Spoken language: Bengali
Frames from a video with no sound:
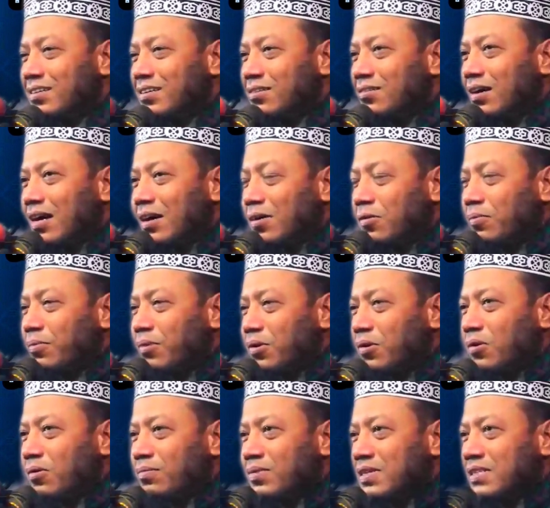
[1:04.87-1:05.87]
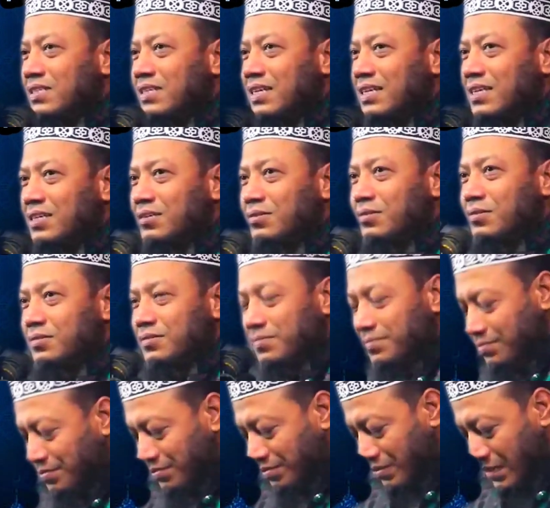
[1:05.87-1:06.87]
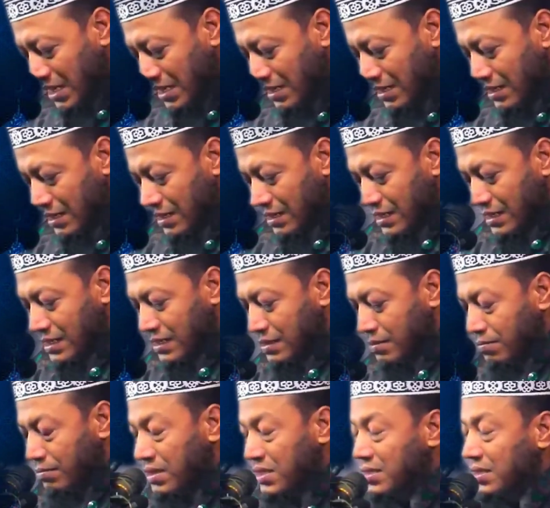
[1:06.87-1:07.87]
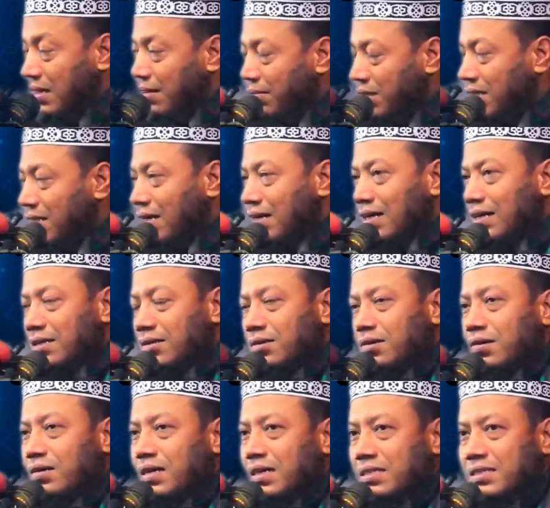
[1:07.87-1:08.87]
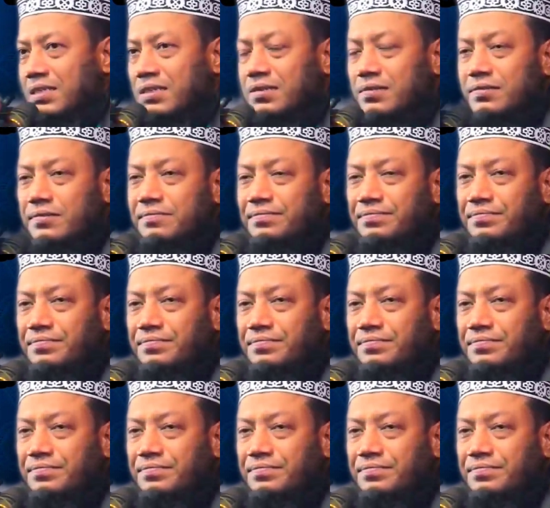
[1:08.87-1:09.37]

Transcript: যত আরও পনেরো বিশ দিন একটু বিশ্রামে থাকার দরকার ছিল